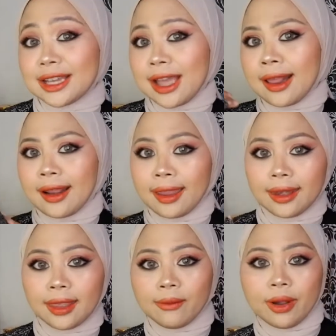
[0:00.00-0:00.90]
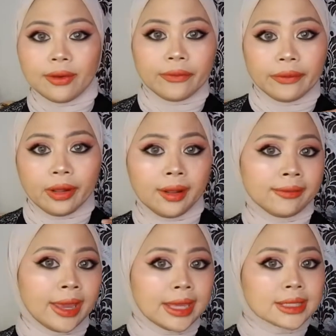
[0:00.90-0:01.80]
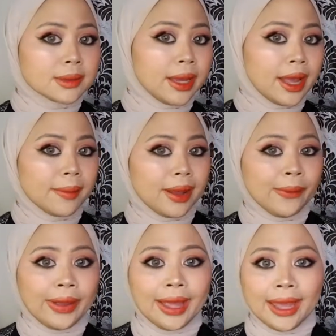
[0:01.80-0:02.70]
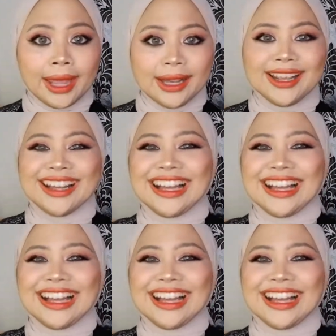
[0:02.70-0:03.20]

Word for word: sekarang ini udah full face makeup aku kan